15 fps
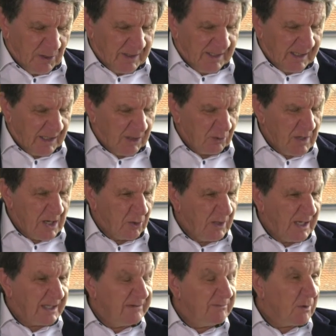un territoire
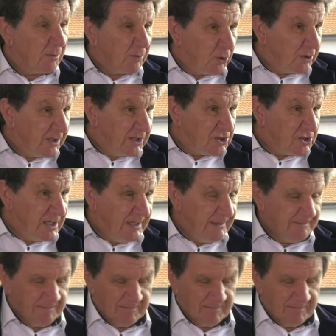relativement protégé